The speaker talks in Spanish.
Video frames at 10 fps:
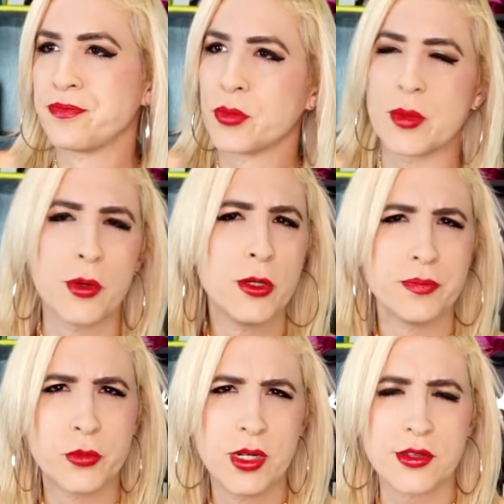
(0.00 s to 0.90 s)
Por ejemplo,
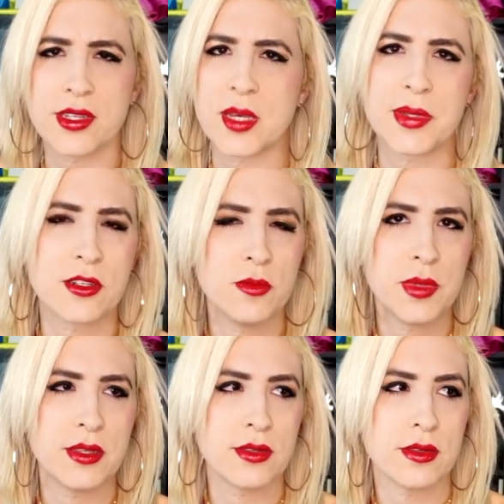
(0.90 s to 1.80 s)
unas cosas que pasan con
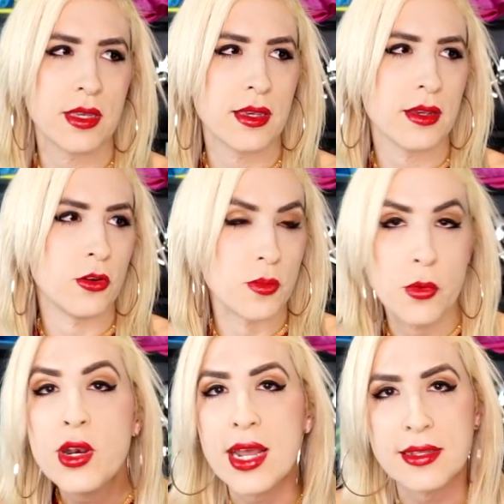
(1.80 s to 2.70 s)
mis eh,
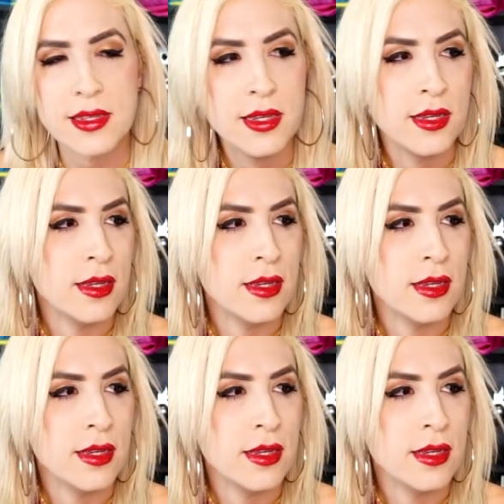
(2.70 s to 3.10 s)
hormonas.